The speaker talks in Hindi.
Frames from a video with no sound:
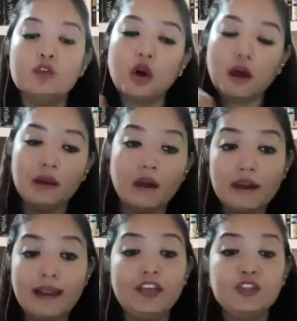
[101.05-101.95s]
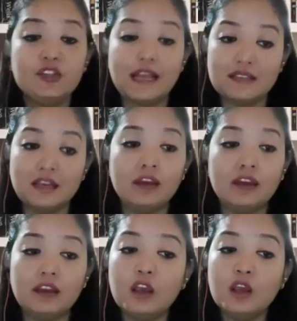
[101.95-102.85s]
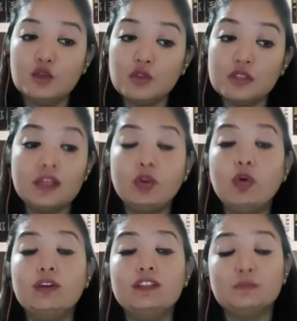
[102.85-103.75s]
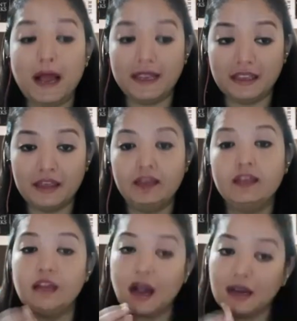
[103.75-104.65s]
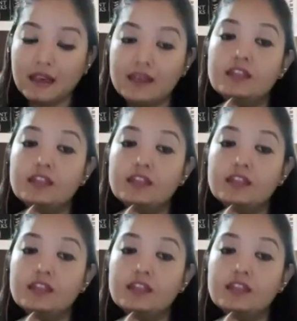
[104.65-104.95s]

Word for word: तो हर हर एक्शन ऐसा करे जो किसी को इंस्पायर करे ना कि